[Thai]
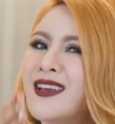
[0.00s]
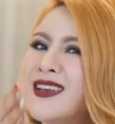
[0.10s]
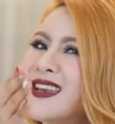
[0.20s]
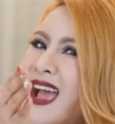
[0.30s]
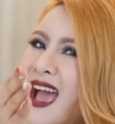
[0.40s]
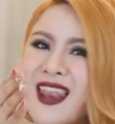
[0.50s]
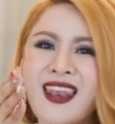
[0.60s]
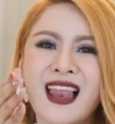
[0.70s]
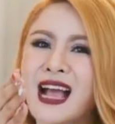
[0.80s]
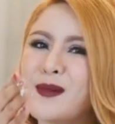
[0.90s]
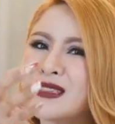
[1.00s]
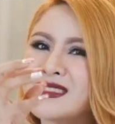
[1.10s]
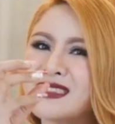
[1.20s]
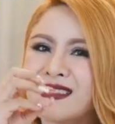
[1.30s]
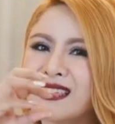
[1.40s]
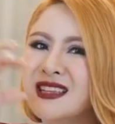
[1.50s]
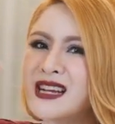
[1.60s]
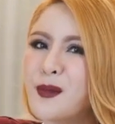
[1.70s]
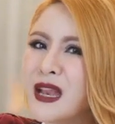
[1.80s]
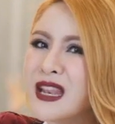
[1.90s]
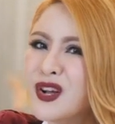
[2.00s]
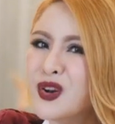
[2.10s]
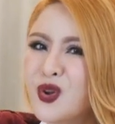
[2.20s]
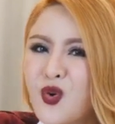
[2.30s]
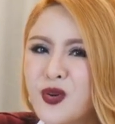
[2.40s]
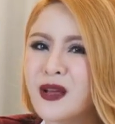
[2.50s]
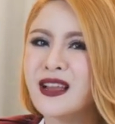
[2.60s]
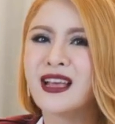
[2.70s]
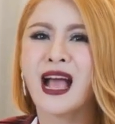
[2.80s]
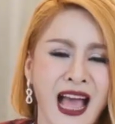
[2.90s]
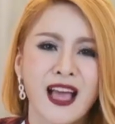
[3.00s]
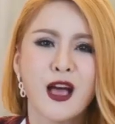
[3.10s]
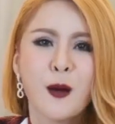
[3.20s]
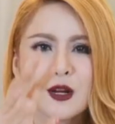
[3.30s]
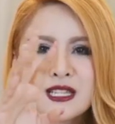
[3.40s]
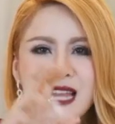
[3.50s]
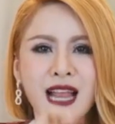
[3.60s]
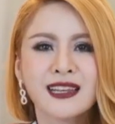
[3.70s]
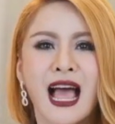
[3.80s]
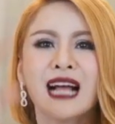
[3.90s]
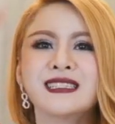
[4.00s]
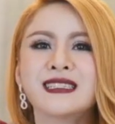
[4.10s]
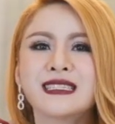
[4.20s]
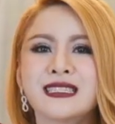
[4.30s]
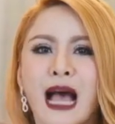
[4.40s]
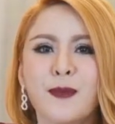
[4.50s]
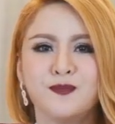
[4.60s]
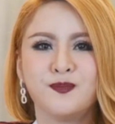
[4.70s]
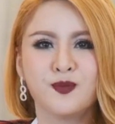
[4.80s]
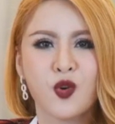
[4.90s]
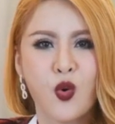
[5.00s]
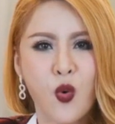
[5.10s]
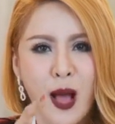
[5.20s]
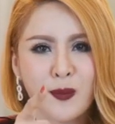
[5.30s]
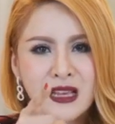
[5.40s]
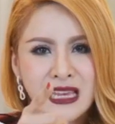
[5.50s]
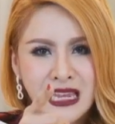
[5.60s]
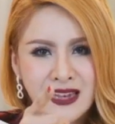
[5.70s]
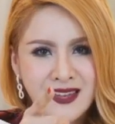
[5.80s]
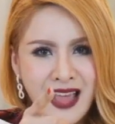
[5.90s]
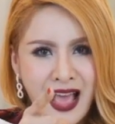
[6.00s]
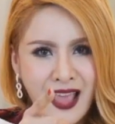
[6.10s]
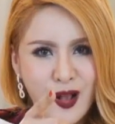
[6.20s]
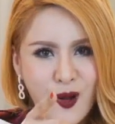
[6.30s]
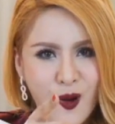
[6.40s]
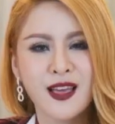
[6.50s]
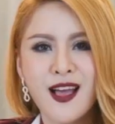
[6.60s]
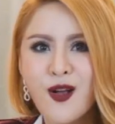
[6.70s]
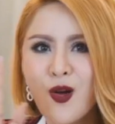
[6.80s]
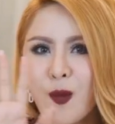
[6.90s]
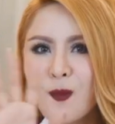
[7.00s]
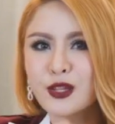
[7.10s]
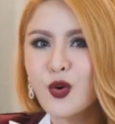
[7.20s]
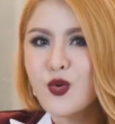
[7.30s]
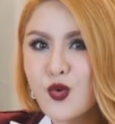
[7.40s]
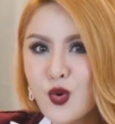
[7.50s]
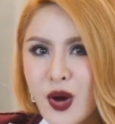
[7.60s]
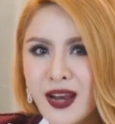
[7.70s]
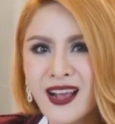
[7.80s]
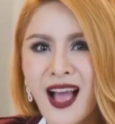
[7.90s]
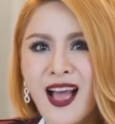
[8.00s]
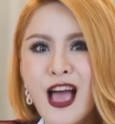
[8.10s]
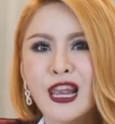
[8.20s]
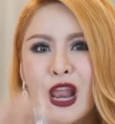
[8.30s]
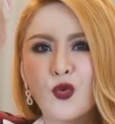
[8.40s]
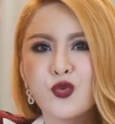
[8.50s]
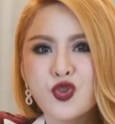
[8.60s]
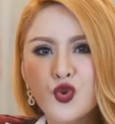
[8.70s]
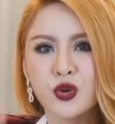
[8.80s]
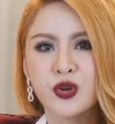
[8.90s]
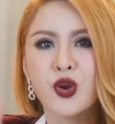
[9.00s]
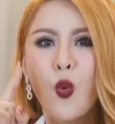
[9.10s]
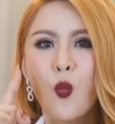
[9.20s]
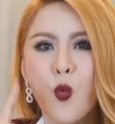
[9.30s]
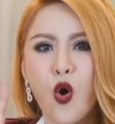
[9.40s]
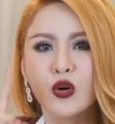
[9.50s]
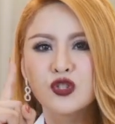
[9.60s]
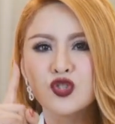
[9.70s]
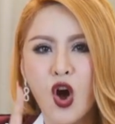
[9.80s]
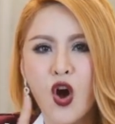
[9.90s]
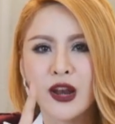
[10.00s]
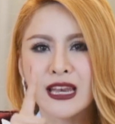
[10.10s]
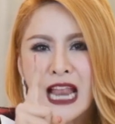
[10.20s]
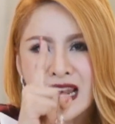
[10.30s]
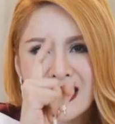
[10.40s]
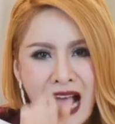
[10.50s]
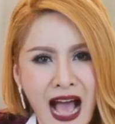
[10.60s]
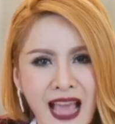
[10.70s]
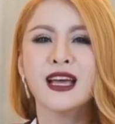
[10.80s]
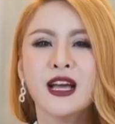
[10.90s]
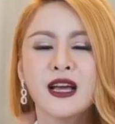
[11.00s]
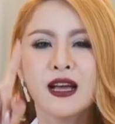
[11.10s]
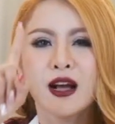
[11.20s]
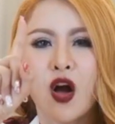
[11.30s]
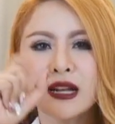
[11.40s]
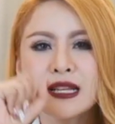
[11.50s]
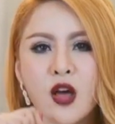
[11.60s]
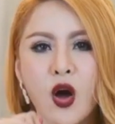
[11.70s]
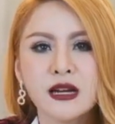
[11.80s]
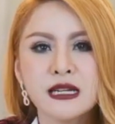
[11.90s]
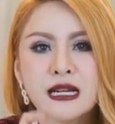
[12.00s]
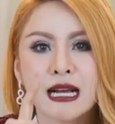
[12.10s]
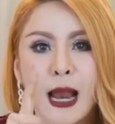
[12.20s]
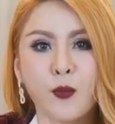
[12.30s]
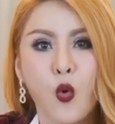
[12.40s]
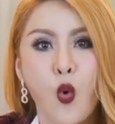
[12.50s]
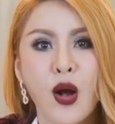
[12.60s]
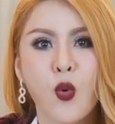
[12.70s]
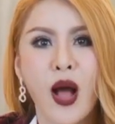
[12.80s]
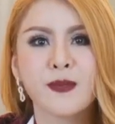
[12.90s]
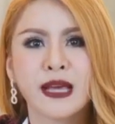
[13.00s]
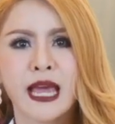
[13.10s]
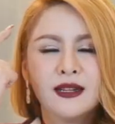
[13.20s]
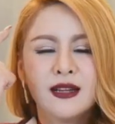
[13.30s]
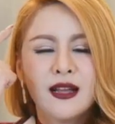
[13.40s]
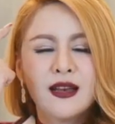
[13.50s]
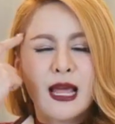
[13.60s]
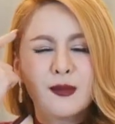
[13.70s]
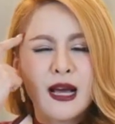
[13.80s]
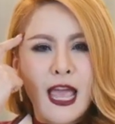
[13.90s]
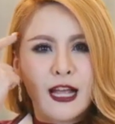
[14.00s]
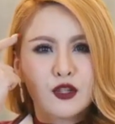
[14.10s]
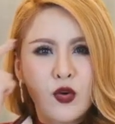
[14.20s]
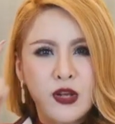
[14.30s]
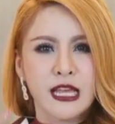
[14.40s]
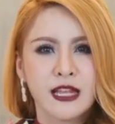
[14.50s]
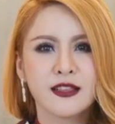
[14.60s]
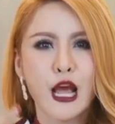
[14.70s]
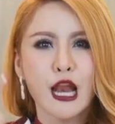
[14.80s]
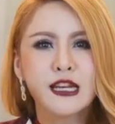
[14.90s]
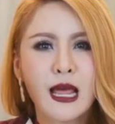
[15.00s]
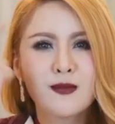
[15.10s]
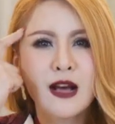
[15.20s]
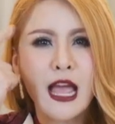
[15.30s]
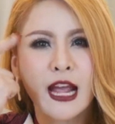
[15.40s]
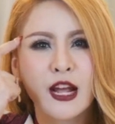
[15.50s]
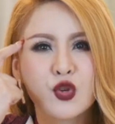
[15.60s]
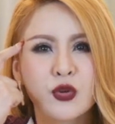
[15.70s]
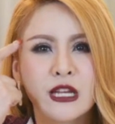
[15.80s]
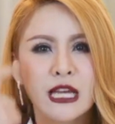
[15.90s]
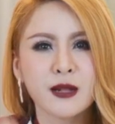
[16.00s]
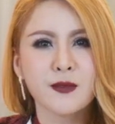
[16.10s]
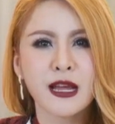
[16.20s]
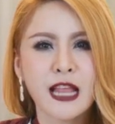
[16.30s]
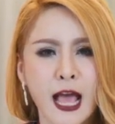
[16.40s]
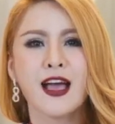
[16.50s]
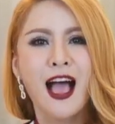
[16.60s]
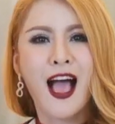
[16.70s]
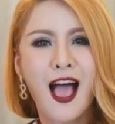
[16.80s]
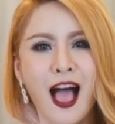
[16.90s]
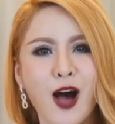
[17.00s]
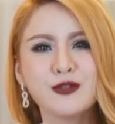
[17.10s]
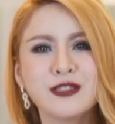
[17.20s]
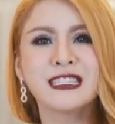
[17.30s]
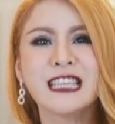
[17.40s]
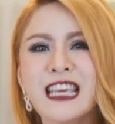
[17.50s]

นั่นแหละค่ะมันสั่นสะเทือนไปดึงดูดมาเลยค่ะเพราะฉะนั้นถ้าจับความคิดได้ก่อนก็ไม่ต้องกลัวนะคะเราหยุดวงจรนั้นได้ค่ะข้อที่สองคือกลับขั้วความคิดในเมื่อเองต้องคิดในเมื่อเองหยุดคิดไม่ได้เอาสิ